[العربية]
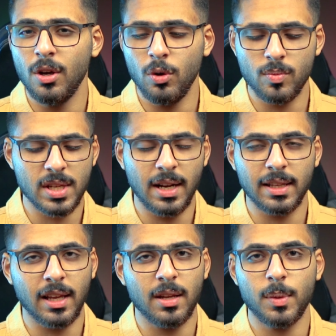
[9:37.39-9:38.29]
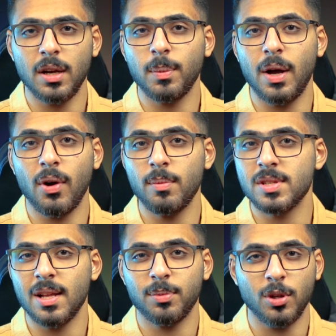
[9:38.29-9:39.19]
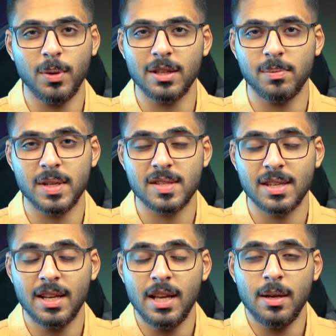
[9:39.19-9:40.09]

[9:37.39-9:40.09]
ومصنعة تقريبا أربع أو خمس لابتوبات بس